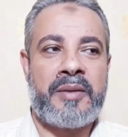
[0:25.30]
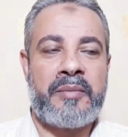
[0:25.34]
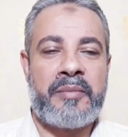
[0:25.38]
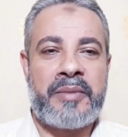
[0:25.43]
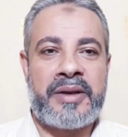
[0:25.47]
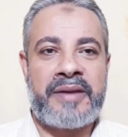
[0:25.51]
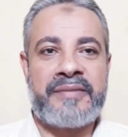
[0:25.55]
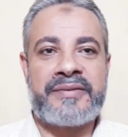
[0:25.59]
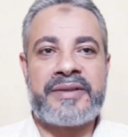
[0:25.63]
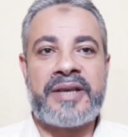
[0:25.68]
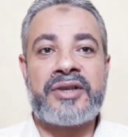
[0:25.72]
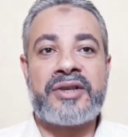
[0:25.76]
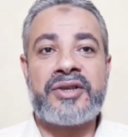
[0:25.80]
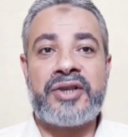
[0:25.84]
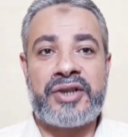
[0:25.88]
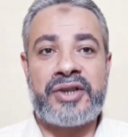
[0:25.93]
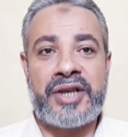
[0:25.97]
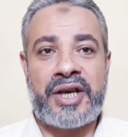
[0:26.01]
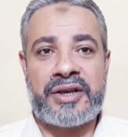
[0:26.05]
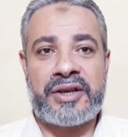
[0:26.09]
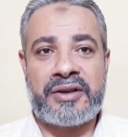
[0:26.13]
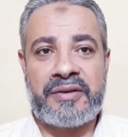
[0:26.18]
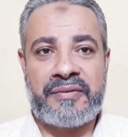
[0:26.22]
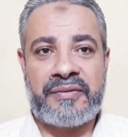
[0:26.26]
ما نفسكش
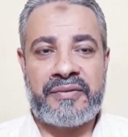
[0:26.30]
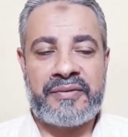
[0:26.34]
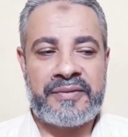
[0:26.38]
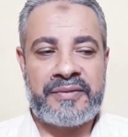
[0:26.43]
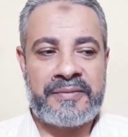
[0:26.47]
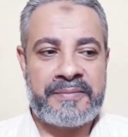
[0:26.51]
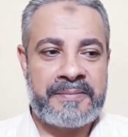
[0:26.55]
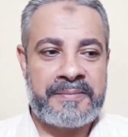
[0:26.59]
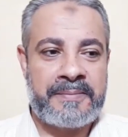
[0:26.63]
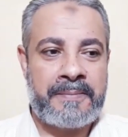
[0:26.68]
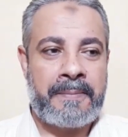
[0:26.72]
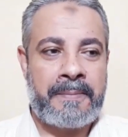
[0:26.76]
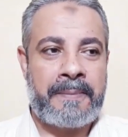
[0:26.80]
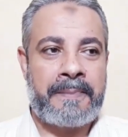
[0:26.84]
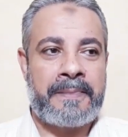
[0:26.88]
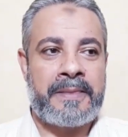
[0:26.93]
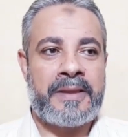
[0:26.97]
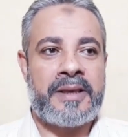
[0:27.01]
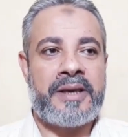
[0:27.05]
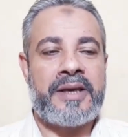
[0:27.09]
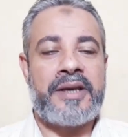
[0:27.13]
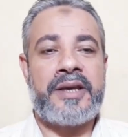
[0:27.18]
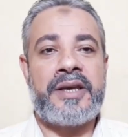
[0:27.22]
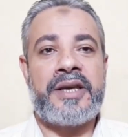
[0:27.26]
تعرف
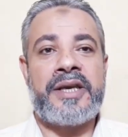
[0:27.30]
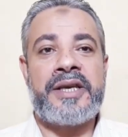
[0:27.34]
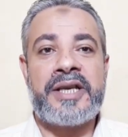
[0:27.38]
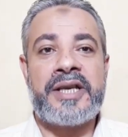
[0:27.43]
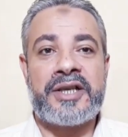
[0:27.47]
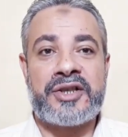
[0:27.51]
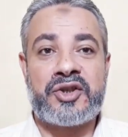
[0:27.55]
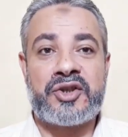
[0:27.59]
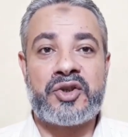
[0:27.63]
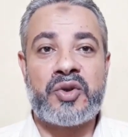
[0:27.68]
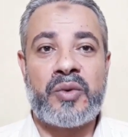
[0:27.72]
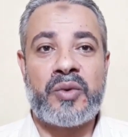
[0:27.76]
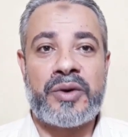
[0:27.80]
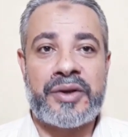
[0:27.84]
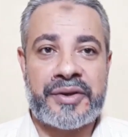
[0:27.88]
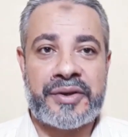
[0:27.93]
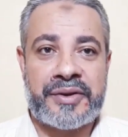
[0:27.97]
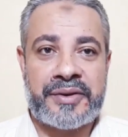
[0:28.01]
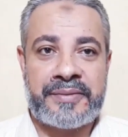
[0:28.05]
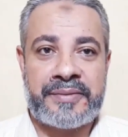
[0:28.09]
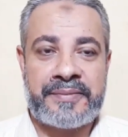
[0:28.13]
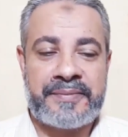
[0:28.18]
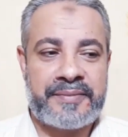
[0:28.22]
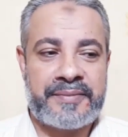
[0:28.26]
إيه هي السور
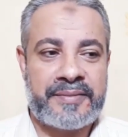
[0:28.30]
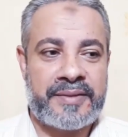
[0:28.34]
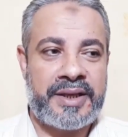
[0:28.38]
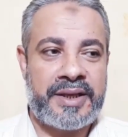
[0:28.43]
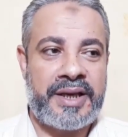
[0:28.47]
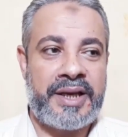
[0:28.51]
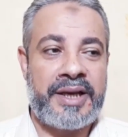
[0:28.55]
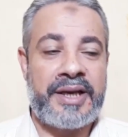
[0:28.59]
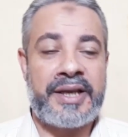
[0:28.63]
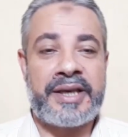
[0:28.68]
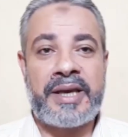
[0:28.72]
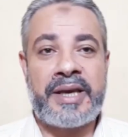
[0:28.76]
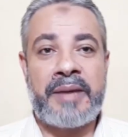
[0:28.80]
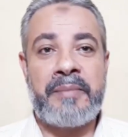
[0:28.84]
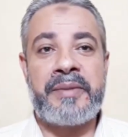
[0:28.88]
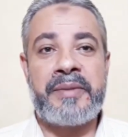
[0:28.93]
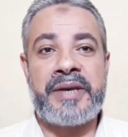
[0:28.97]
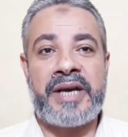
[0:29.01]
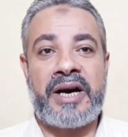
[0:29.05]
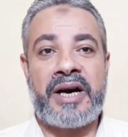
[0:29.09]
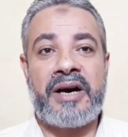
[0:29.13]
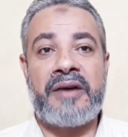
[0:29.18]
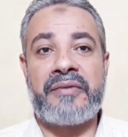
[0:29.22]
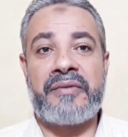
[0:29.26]
اللي كان
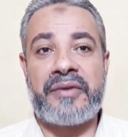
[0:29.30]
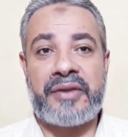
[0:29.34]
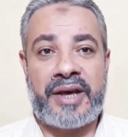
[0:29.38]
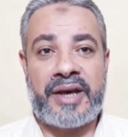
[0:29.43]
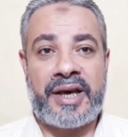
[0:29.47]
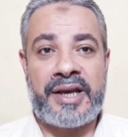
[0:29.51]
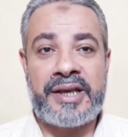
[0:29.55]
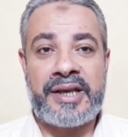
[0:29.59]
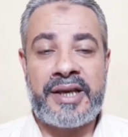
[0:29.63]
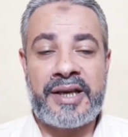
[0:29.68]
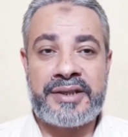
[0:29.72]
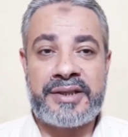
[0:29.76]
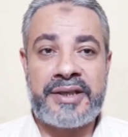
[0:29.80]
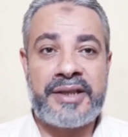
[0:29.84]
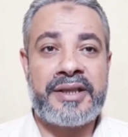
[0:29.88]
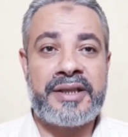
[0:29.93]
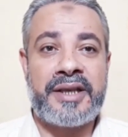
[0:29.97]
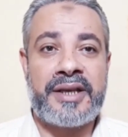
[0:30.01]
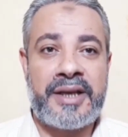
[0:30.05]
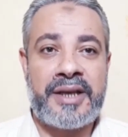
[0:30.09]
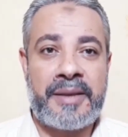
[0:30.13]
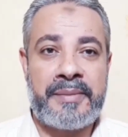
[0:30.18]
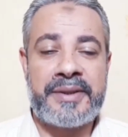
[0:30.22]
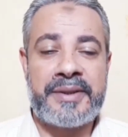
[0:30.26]
بيحافظ عليها
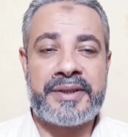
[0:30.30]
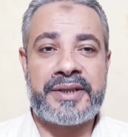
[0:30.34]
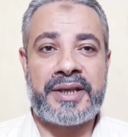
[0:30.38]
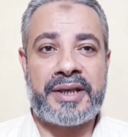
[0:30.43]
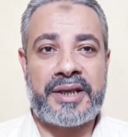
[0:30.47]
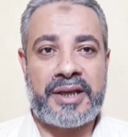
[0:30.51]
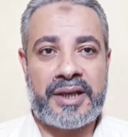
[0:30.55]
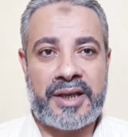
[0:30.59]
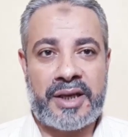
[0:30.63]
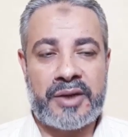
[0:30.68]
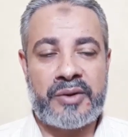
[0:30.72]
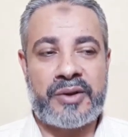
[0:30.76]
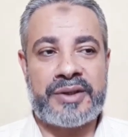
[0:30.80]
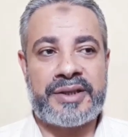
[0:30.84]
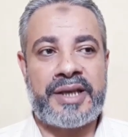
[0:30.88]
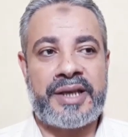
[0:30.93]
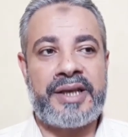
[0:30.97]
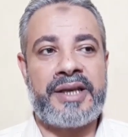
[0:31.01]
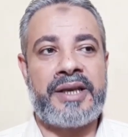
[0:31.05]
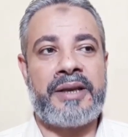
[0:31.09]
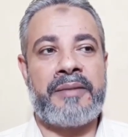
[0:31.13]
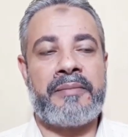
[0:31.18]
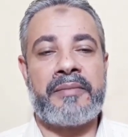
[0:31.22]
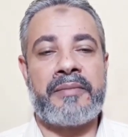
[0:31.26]
سيدنا النبي صلى الله عليه
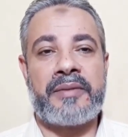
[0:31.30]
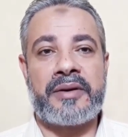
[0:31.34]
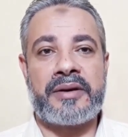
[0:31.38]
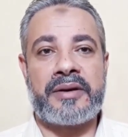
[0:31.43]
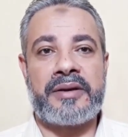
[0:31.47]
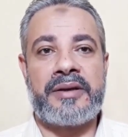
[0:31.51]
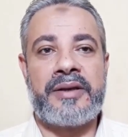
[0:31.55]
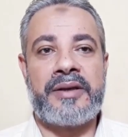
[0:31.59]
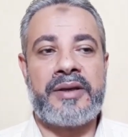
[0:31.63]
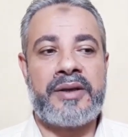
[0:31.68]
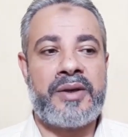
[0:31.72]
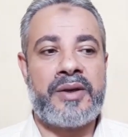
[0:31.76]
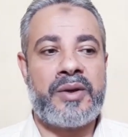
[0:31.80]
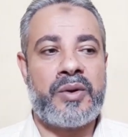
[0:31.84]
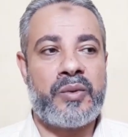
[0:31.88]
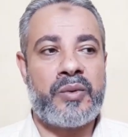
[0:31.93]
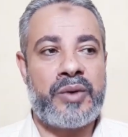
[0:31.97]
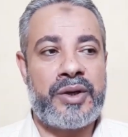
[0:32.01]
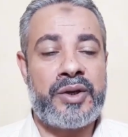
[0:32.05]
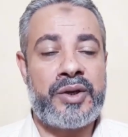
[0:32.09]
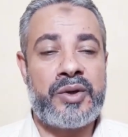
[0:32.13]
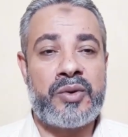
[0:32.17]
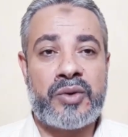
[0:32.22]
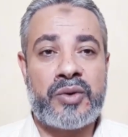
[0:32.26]
وسلم
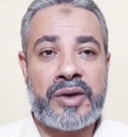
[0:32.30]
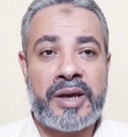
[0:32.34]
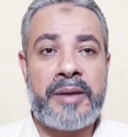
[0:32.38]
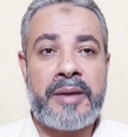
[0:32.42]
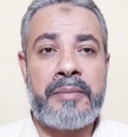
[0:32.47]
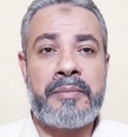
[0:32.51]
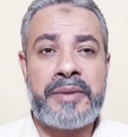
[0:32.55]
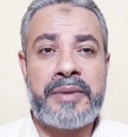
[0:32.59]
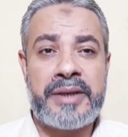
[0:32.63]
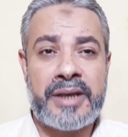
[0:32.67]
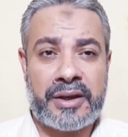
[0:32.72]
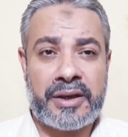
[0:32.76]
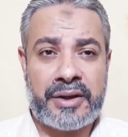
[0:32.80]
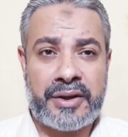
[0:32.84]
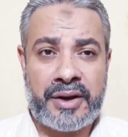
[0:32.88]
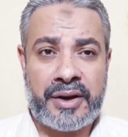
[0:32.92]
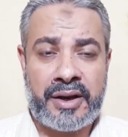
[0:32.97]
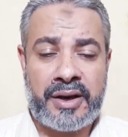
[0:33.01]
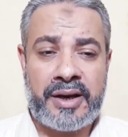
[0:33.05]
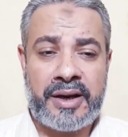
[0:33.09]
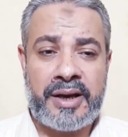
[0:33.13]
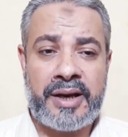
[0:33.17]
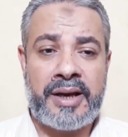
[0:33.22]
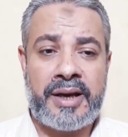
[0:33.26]
وانه كان
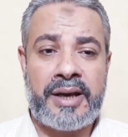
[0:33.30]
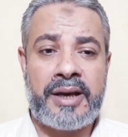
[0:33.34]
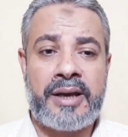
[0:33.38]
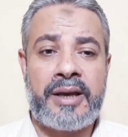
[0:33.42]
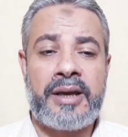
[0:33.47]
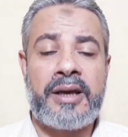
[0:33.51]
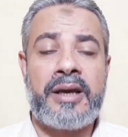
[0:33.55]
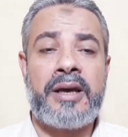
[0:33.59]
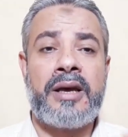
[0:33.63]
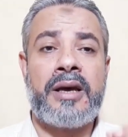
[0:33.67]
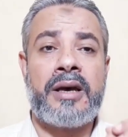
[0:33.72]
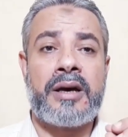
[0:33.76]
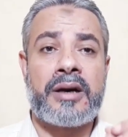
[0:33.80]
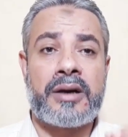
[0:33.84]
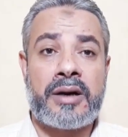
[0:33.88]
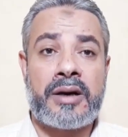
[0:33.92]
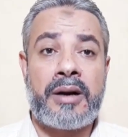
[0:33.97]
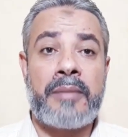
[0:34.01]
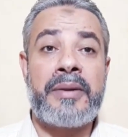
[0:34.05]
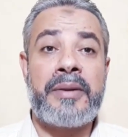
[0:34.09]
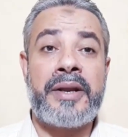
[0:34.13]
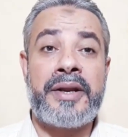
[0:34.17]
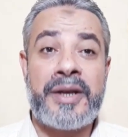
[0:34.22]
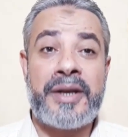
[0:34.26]
بيقراها
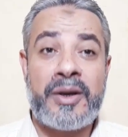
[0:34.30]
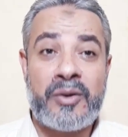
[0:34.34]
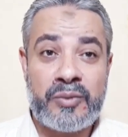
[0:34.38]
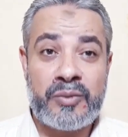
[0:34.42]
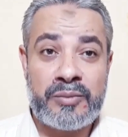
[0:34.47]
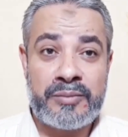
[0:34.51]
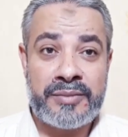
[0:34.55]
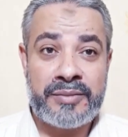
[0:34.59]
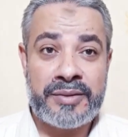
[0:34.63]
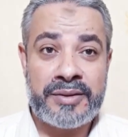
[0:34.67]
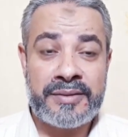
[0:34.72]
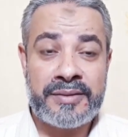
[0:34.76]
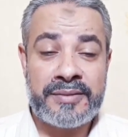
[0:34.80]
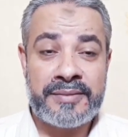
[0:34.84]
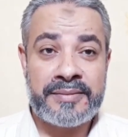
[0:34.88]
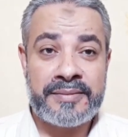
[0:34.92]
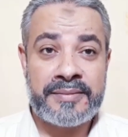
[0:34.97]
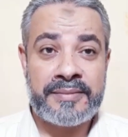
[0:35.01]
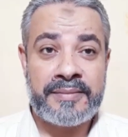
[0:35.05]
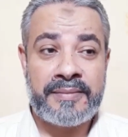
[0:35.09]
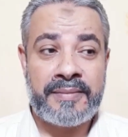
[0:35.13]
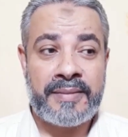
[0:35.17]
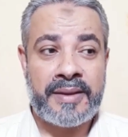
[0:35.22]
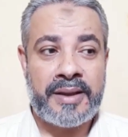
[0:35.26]
قبل النوم
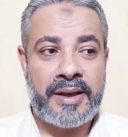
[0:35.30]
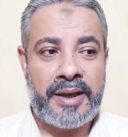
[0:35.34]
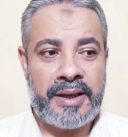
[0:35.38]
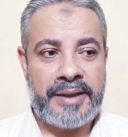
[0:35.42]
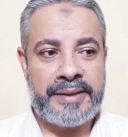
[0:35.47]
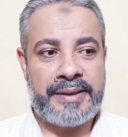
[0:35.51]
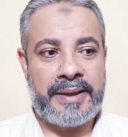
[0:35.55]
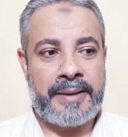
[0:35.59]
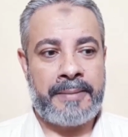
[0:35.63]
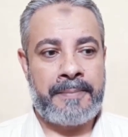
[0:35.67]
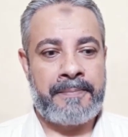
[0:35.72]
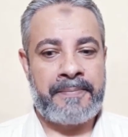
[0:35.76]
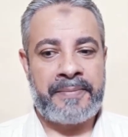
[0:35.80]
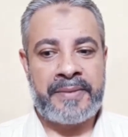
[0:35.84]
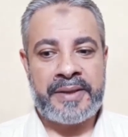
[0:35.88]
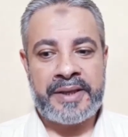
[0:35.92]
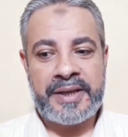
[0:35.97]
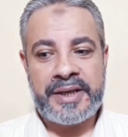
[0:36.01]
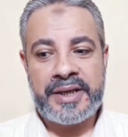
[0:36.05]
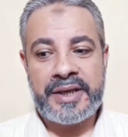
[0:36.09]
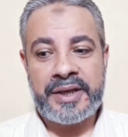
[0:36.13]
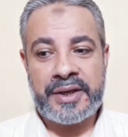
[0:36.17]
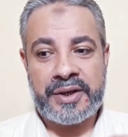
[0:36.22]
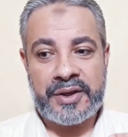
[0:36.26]
ايه ده
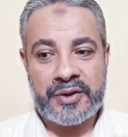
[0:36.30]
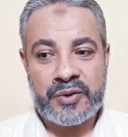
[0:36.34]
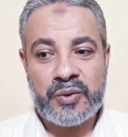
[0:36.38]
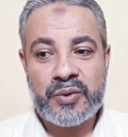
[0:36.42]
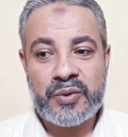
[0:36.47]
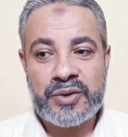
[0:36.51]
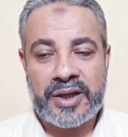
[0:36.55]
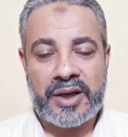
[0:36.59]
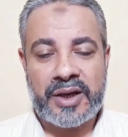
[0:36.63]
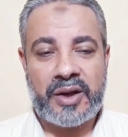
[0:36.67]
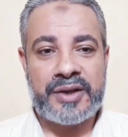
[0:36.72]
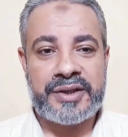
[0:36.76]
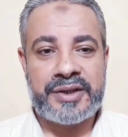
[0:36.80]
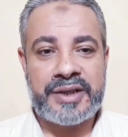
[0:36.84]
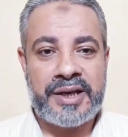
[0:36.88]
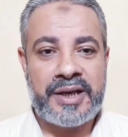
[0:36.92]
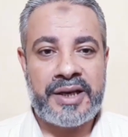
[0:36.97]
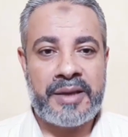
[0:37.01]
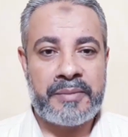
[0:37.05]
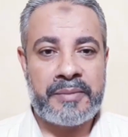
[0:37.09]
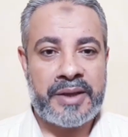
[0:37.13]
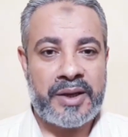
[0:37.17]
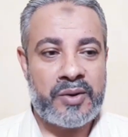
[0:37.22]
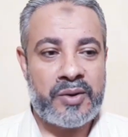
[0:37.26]
الرسول صلى الله عليه
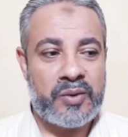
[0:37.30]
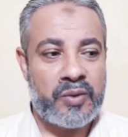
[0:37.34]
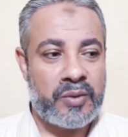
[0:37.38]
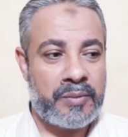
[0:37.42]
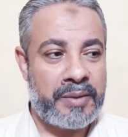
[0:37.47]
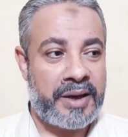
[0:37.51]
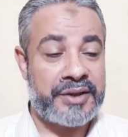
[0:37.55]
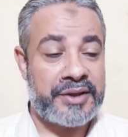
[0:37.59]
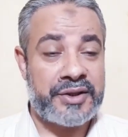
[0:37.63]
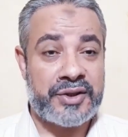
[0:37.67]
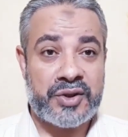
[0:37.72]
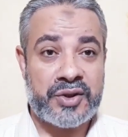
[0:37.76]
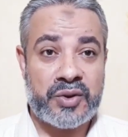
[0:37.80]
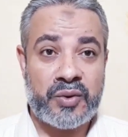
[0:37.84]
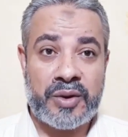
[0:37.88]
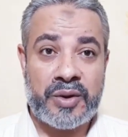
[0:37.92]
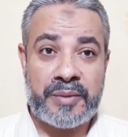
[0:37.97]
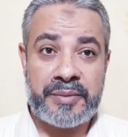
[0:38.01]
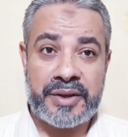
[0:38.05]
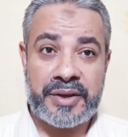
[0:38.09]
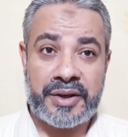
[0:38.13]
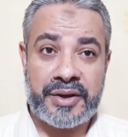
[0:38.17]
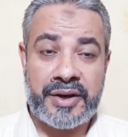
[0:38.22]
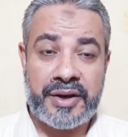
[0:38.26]
وسلم كان له بعض الصور
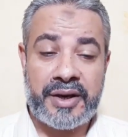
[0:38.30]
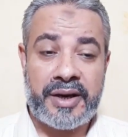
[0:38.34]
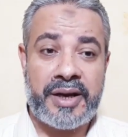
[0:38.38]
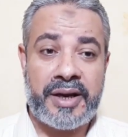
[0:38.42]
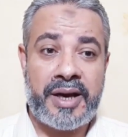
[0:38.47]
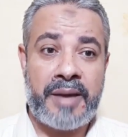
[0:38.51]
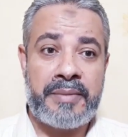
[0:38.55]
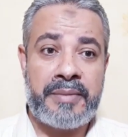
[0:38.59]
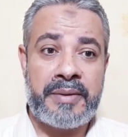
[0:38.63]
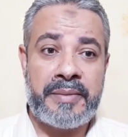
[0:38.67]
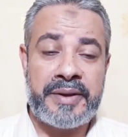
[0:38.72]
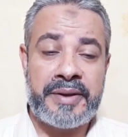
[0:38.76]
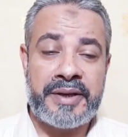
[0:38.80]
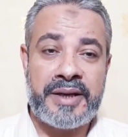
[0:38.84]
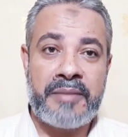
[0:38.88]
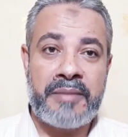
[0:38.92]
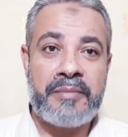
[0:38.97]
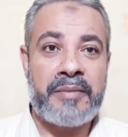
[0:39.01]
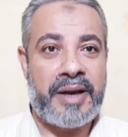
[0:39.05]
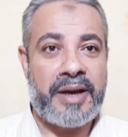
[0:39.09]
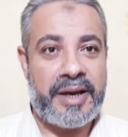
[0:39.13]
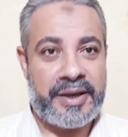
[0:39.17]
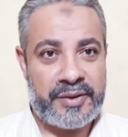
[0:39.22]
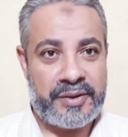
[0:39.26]
بيقراها قبل ما
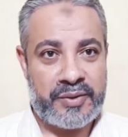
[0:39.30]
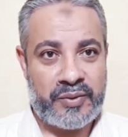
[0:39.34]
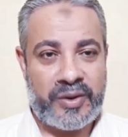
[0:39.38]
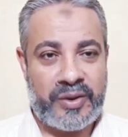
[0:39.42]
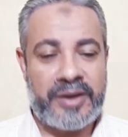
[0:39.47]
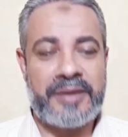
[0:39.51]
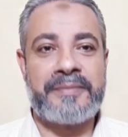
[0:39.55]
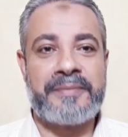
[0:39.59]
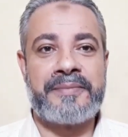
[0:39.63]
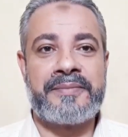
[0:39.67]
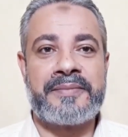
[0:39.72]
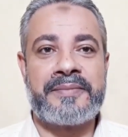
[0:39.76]
ينام ايوه